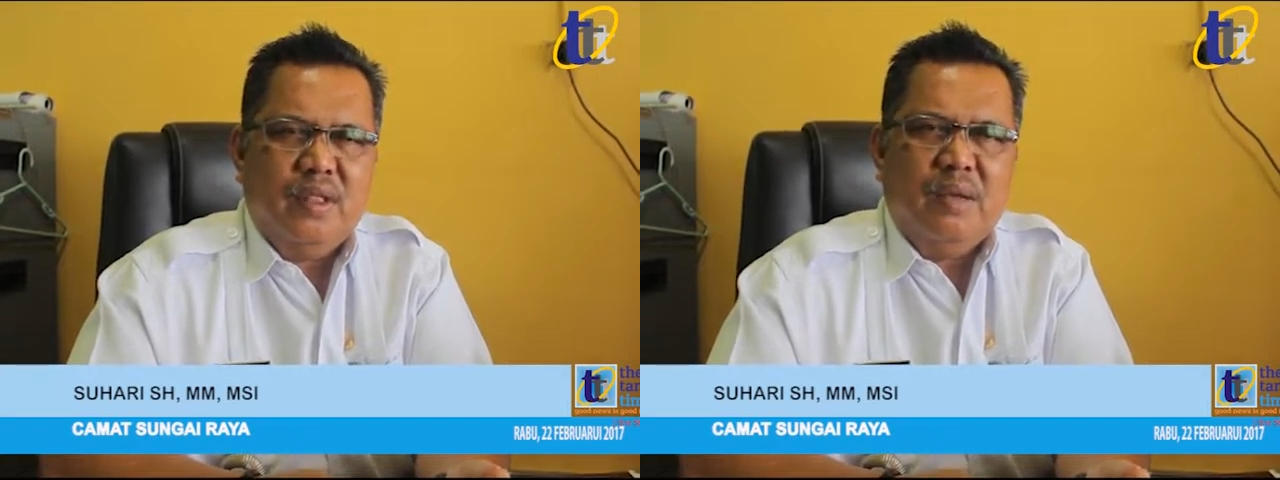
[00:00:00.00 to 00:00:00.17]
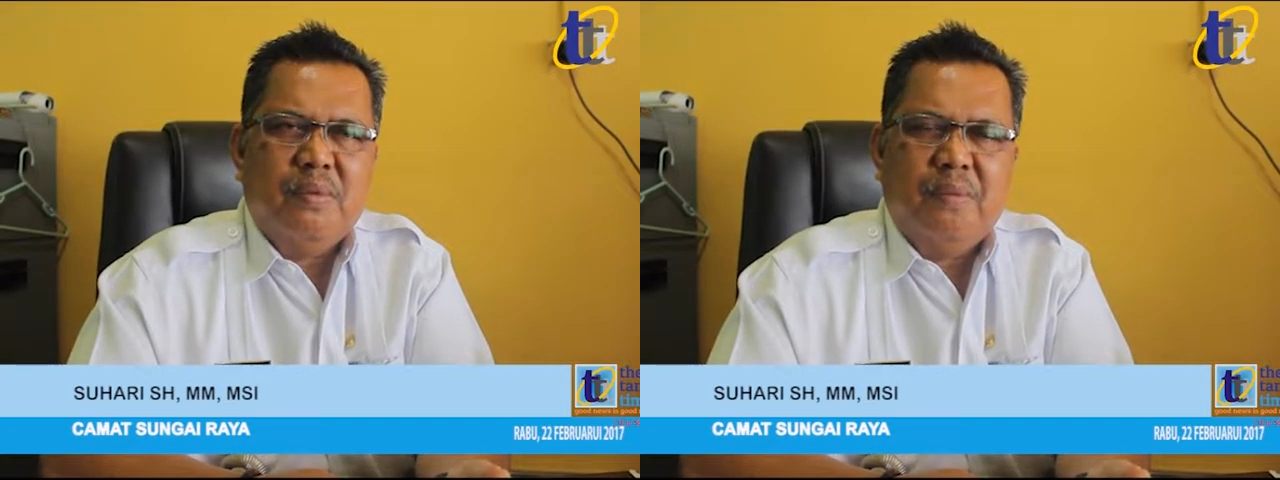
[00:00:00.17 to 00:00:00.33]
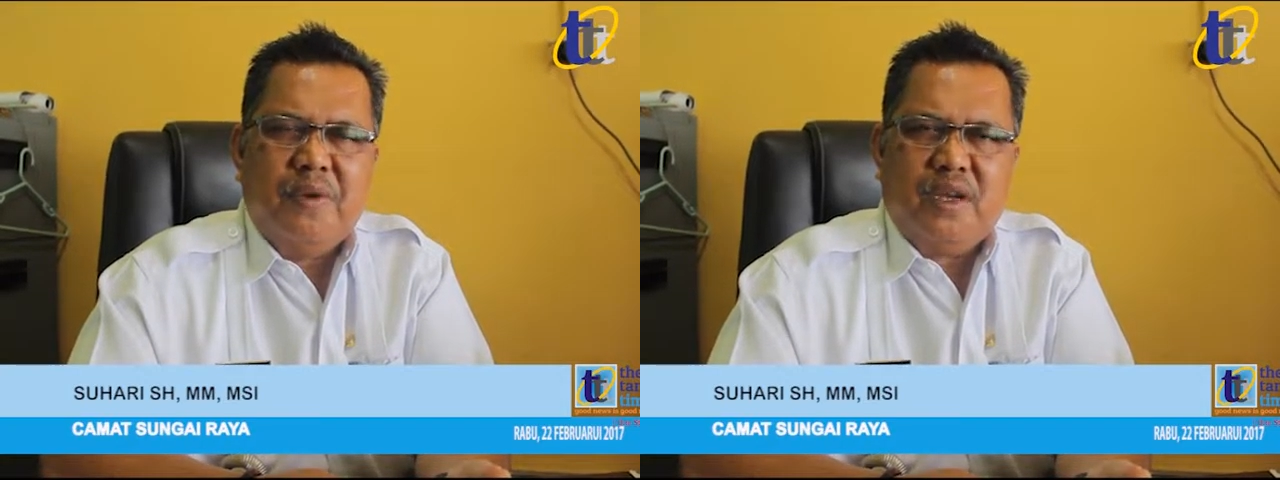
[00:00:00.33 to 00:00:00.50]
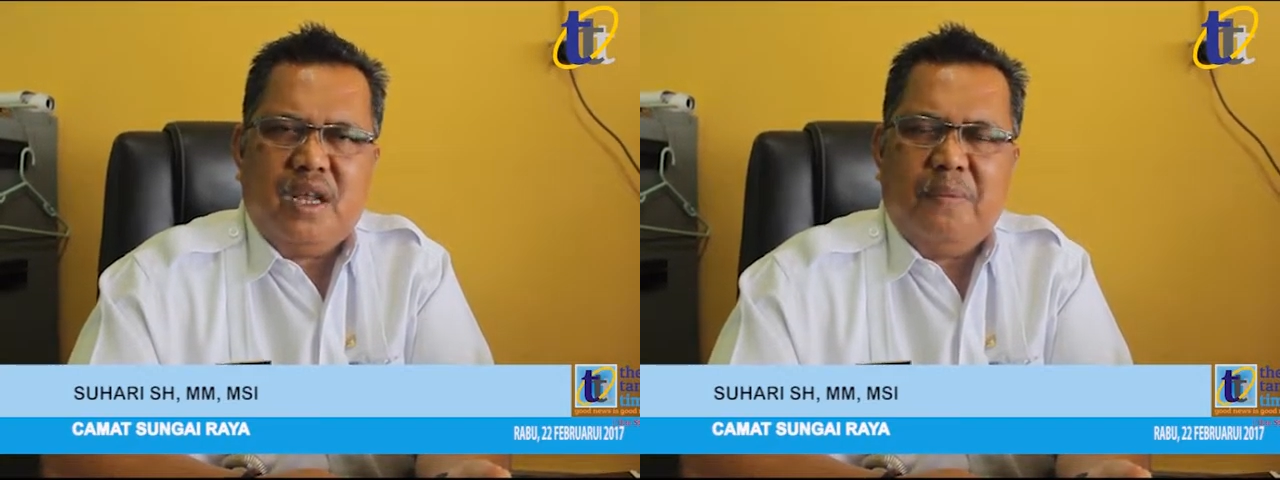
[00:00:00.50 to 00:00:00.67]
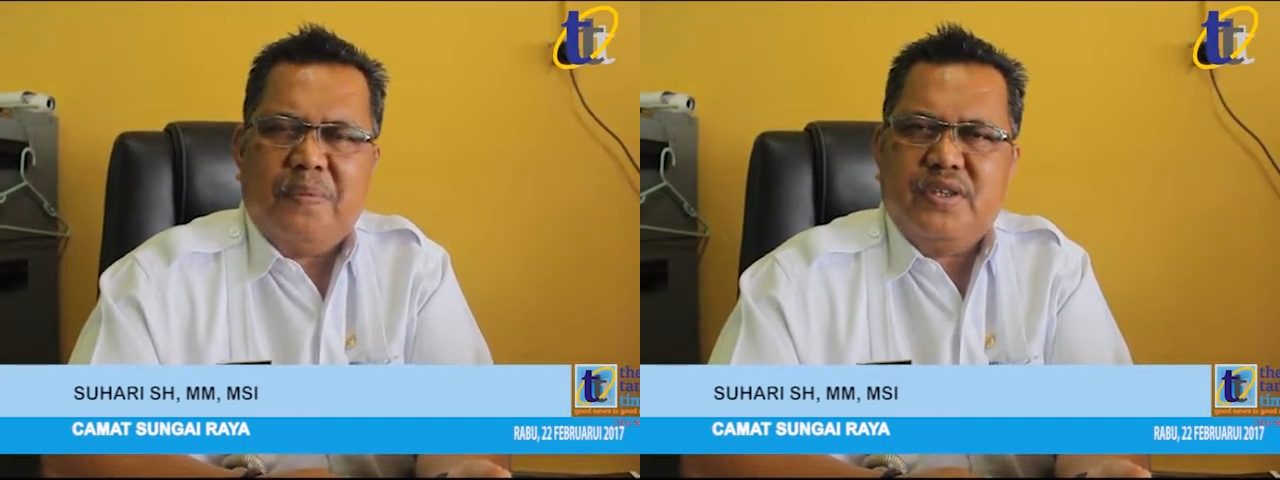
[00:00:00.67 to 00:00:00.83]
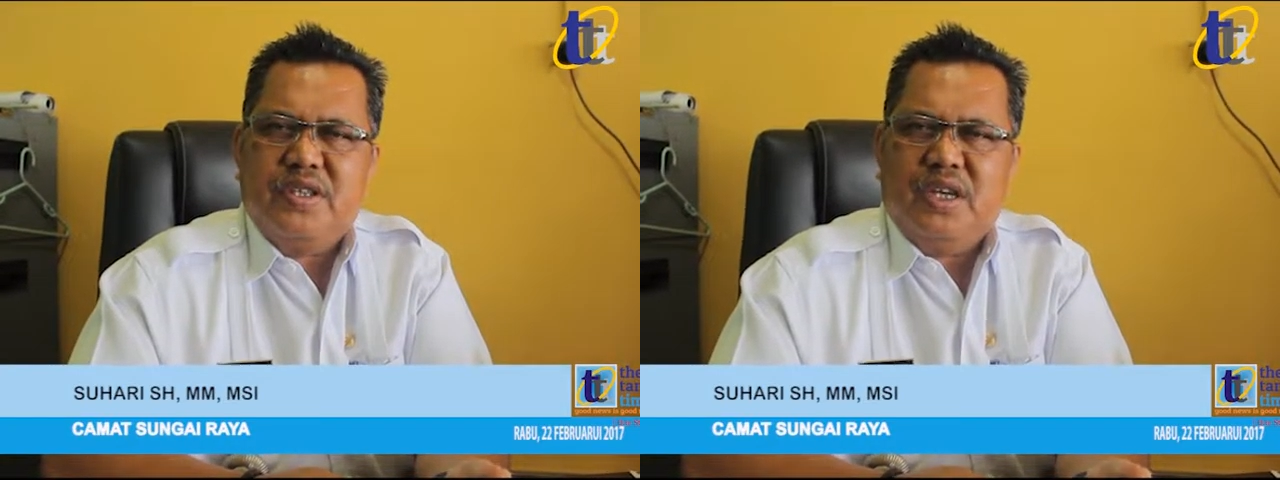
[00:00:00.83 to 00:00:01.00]
dan
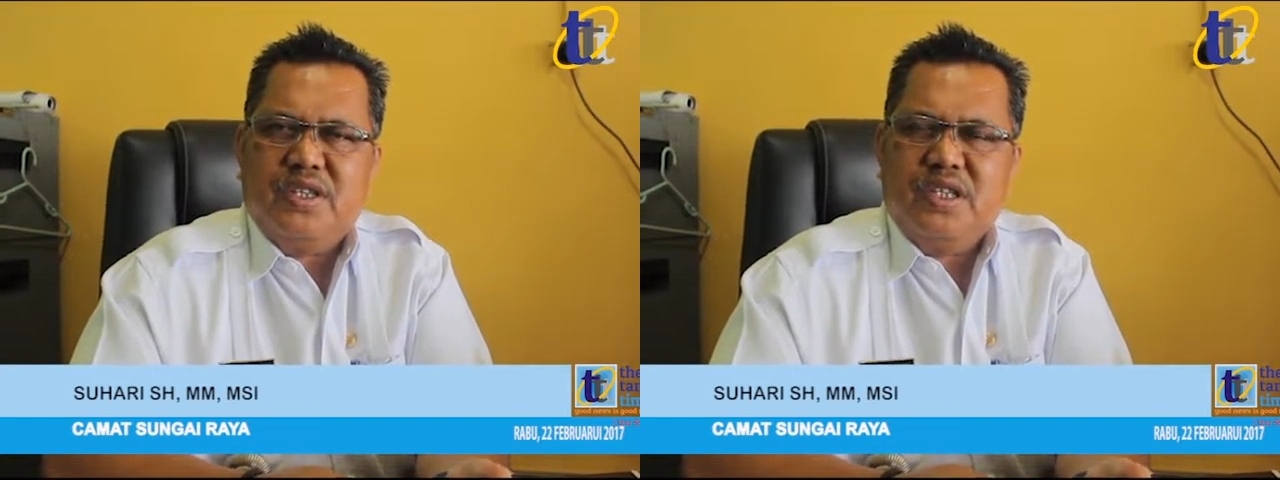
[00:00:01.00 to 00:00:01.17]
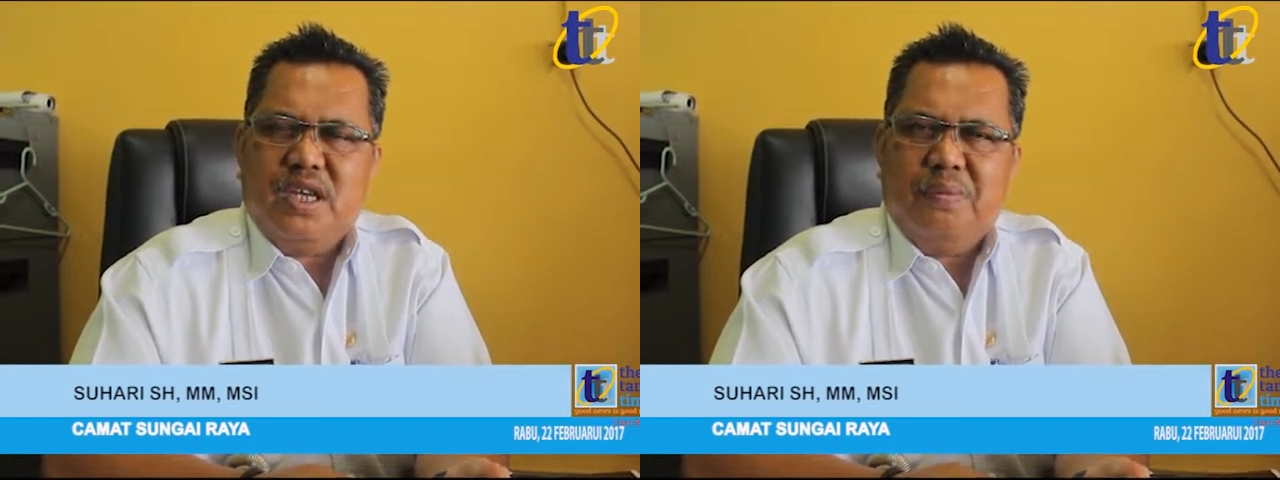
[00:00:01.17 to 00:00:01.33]
memberikan apresiasi